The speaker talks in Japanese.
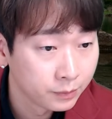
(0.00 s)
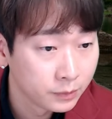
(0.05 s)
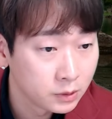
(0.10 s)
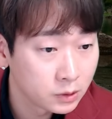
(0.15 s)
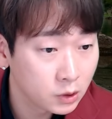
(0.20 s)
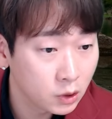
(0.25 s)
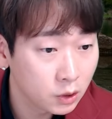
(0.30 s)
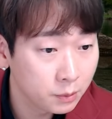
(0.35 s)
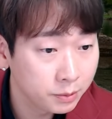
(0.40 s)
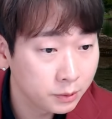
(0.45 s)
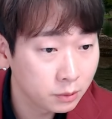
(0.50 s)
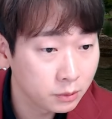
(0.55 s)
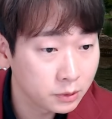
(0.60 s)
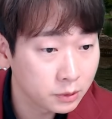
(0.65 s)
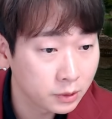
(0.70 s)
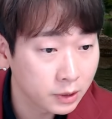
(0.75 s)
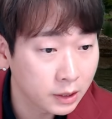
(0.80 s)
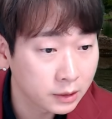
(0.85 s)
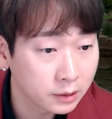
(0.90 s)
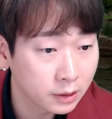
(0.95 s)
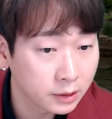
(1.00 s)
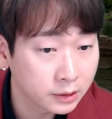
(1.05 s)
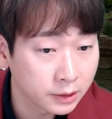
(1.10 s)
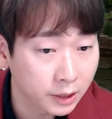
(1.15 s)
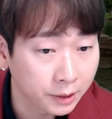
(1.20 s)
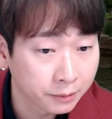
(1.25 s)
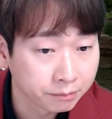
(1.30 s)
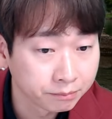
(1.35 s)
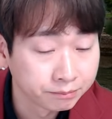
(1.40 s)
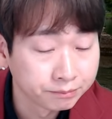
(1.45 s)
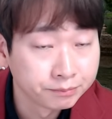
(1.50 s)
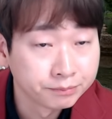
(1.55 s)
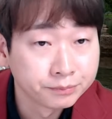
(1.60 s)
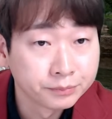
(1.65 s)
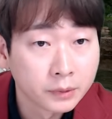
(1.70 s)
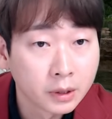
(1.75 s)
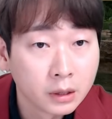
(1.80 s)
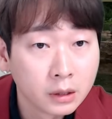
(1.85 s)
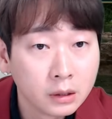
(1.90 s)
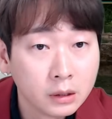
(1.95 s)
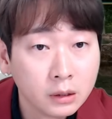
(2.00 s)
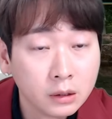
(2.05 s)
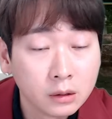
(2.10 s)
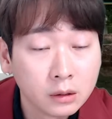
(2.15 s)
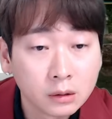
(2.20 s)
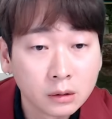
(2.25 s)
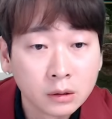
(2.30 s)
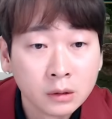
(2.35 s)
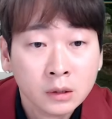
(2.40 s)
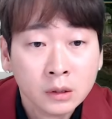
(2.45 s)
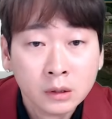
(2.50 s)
JYP と一緒に働きたい。うん、